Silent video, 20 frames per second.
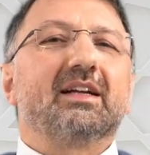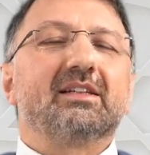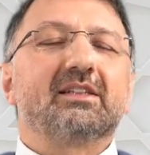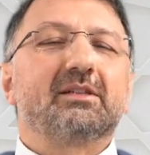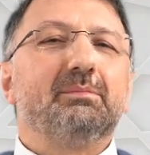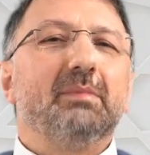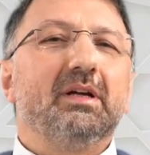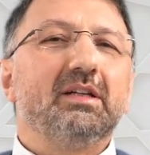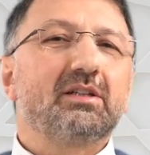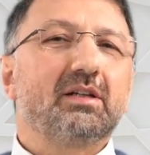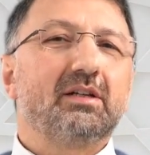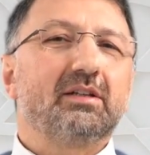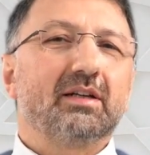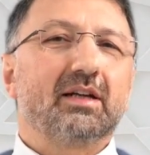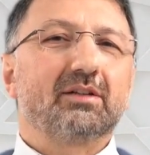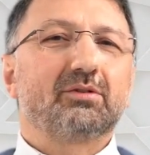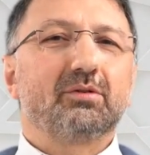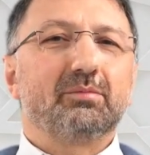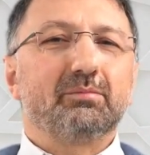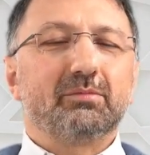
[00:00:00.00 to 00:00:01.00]
ganz menschlich.
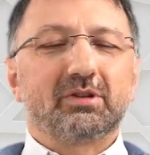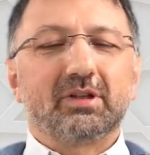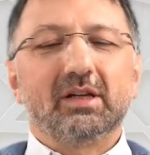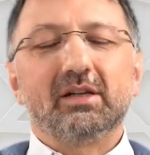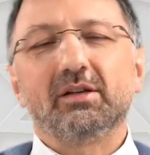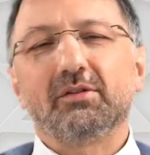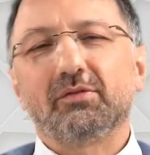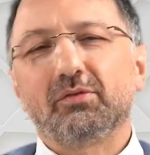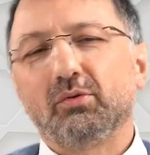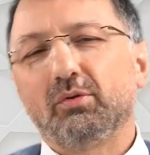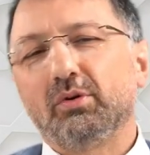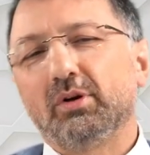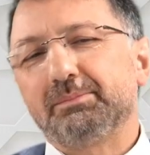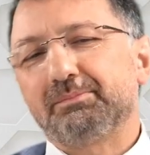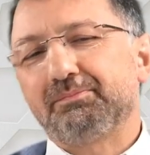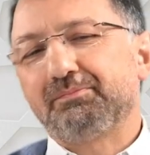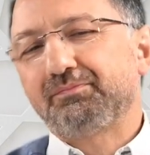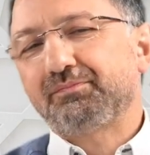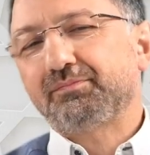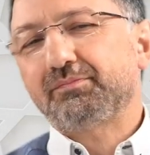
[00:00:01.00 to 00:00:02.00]
Also mhm. stell dir vor,
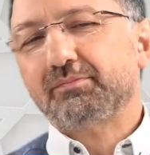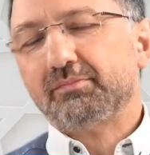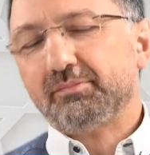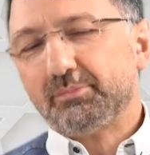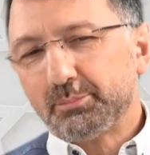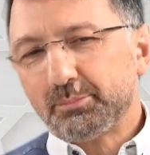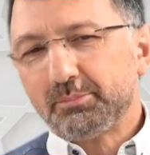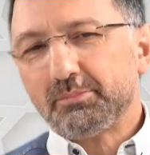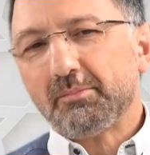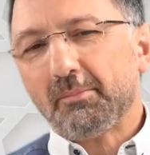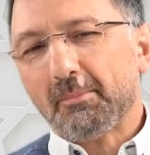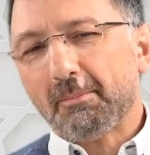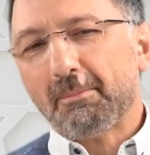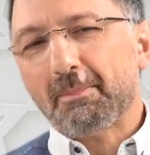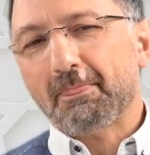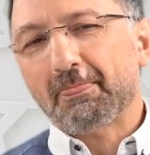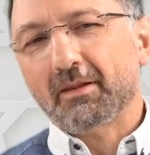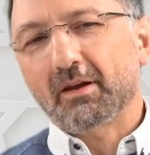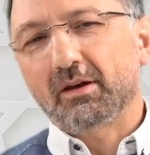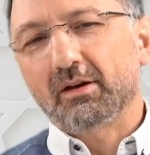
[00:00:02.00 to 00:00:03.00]

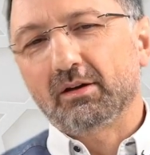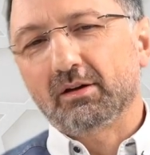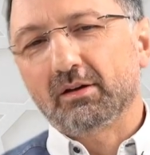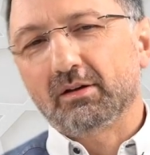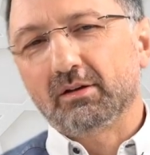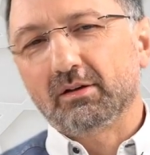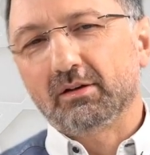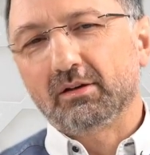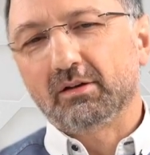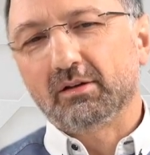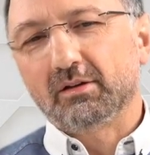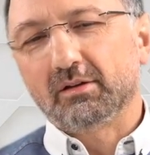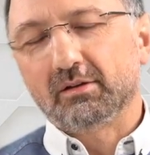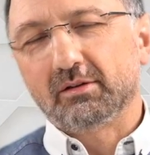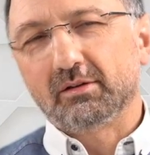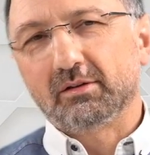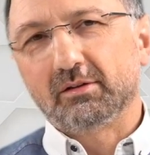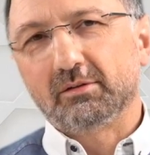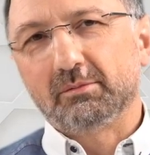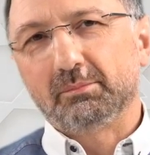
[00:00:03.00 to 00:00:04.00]
äh,
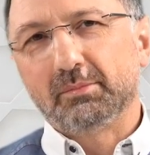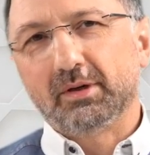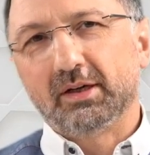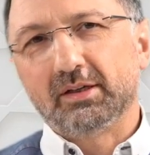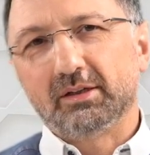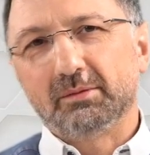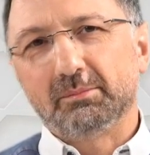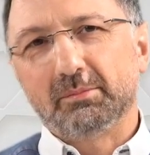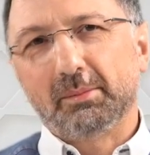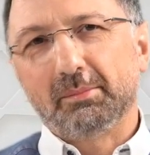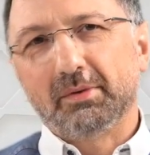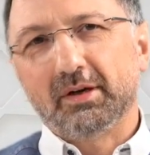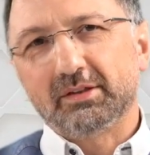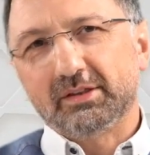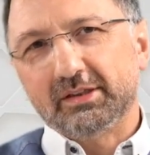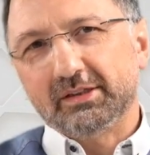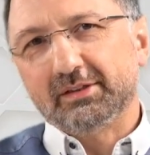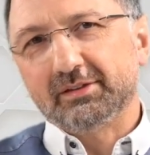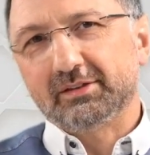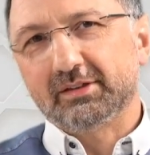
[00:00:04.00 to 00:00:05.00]
meine Mama,
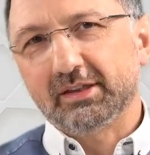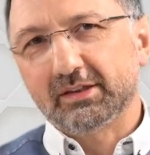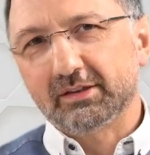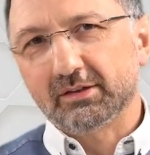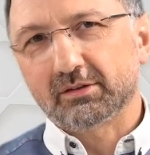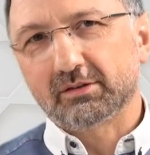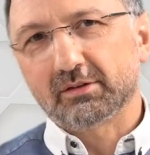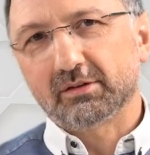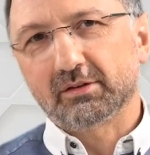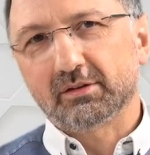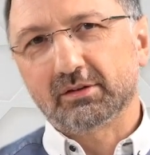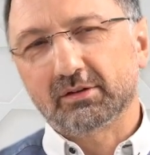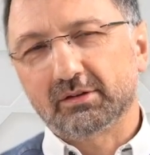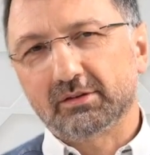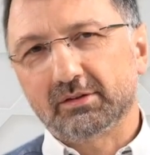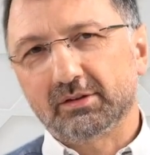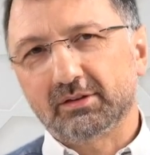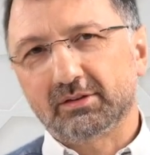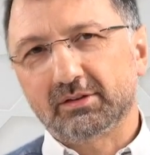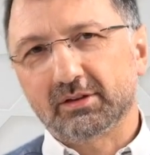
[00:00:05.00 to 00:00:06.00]
die Gesegnete,
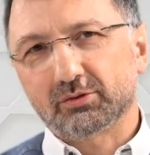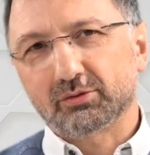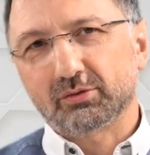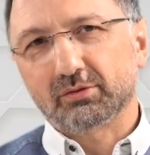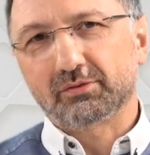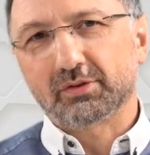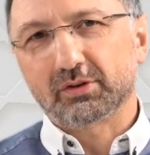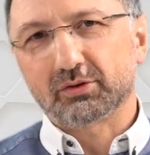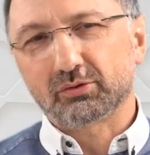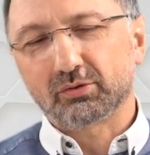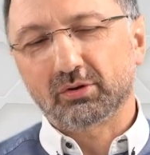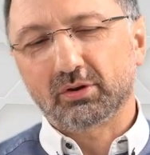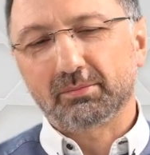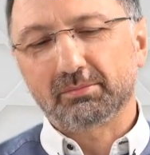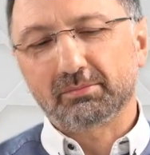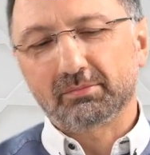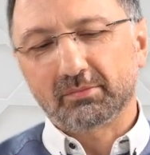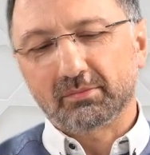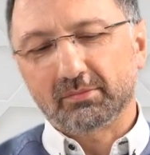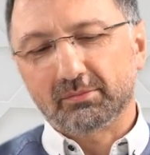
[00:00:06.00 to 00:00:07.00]
die ist ja schon
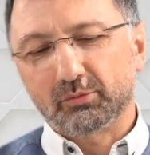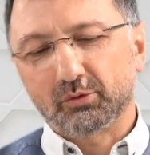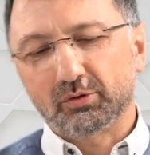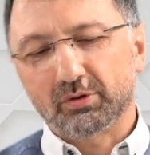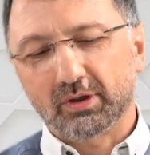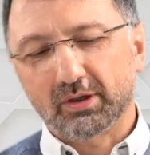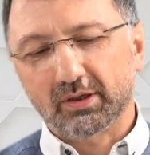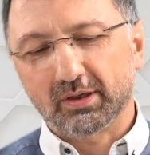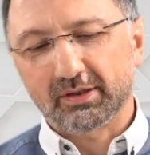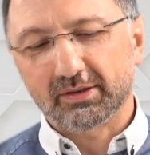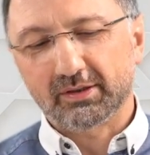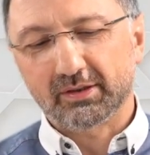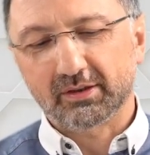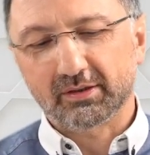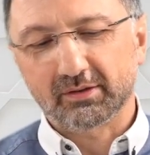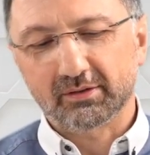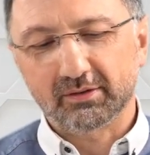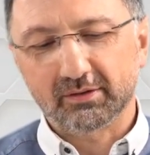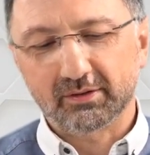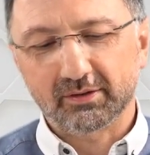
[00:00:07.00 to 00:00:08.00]
verstorben, möge Allah ihr
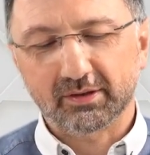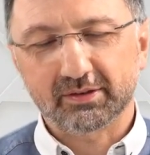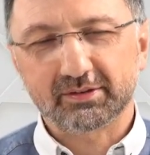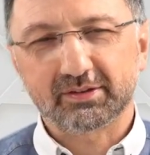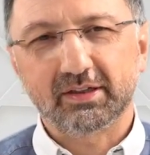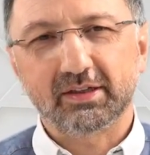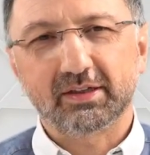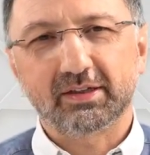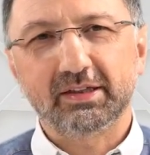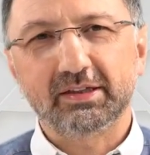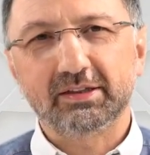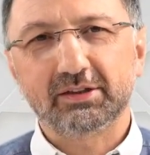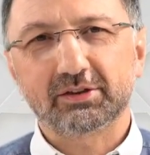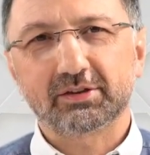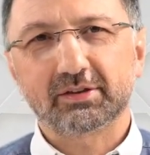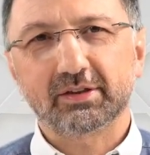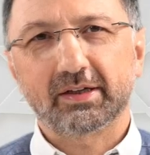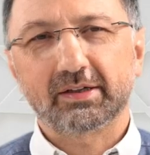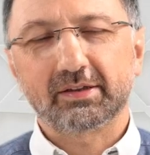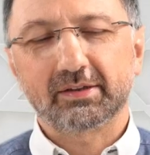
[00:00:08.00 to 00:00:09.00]
äh, selig
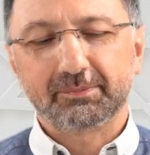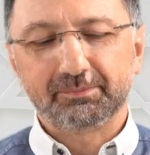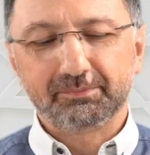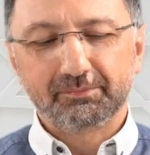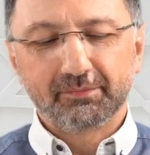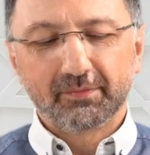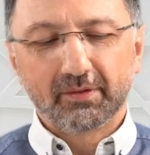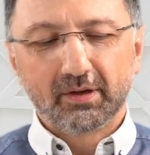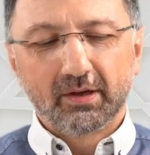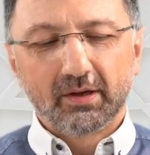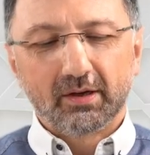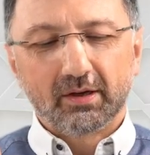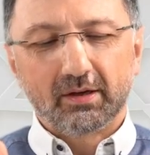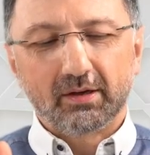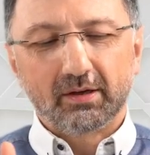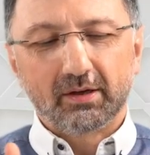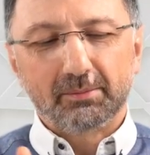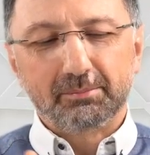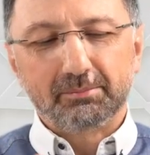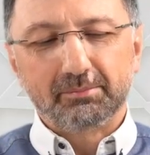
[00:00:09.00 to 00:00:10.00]
sein.
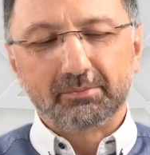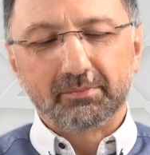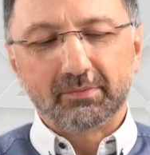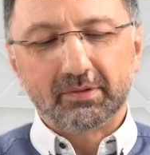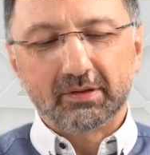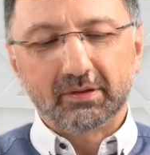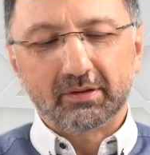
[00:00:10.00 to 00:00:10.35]
Ähm,